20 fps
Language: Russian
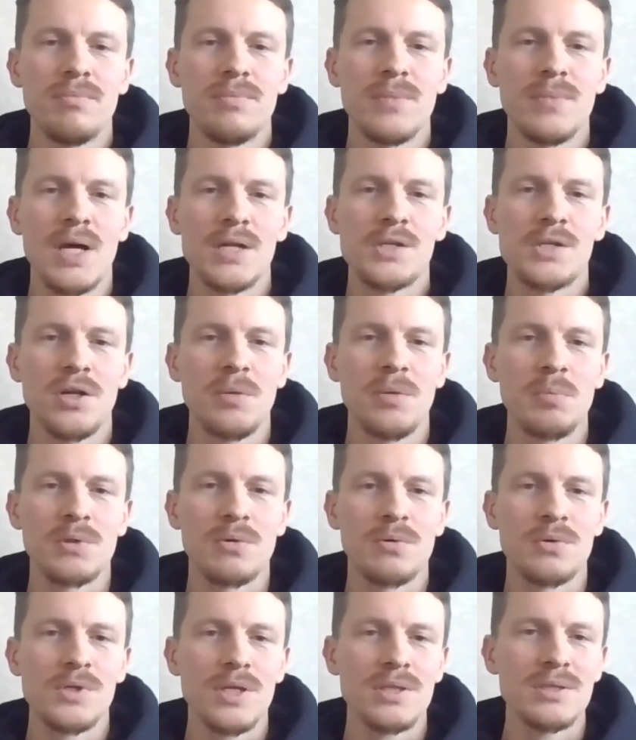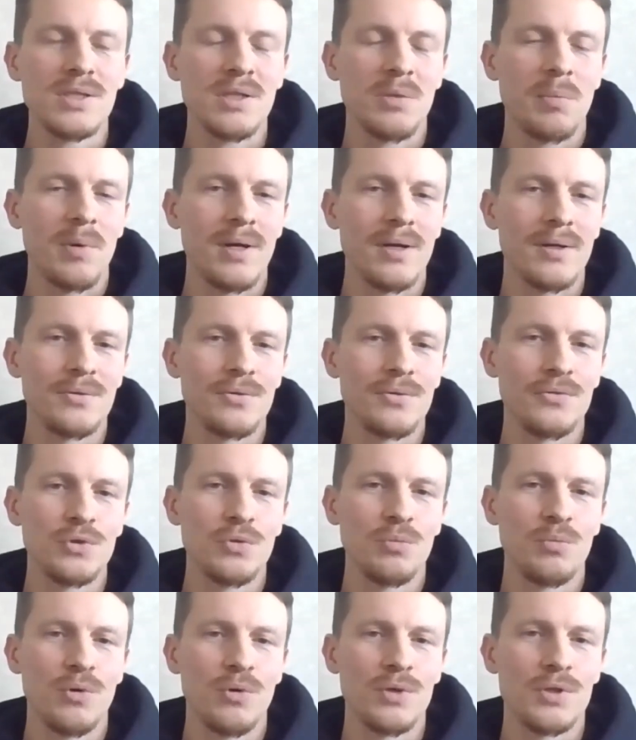начали подключаться к проекту
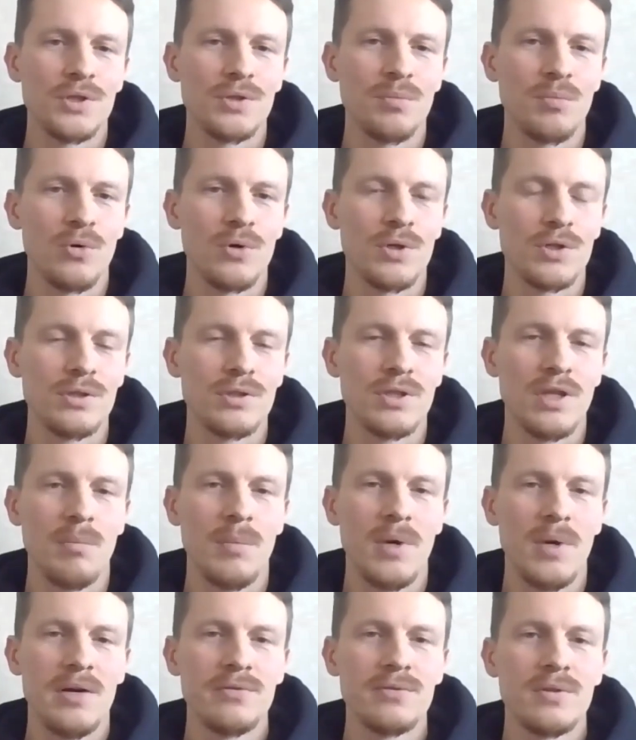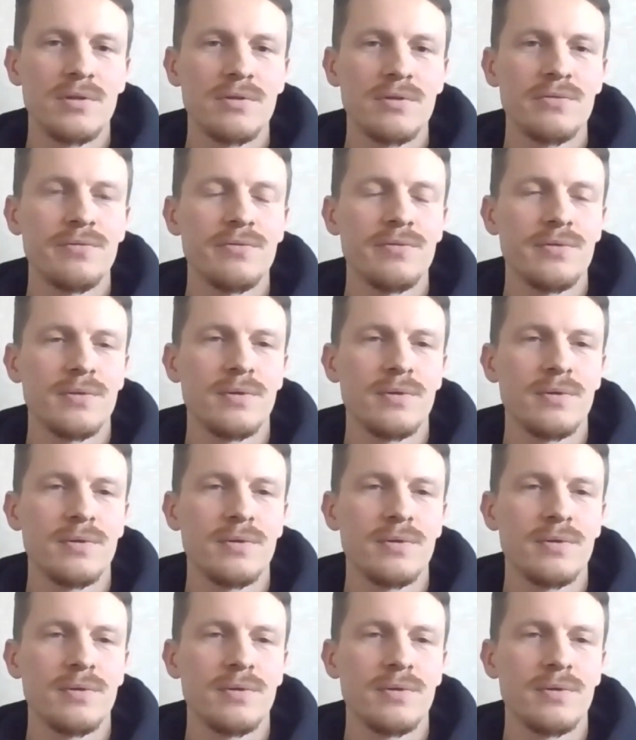все больше и больше там авторов,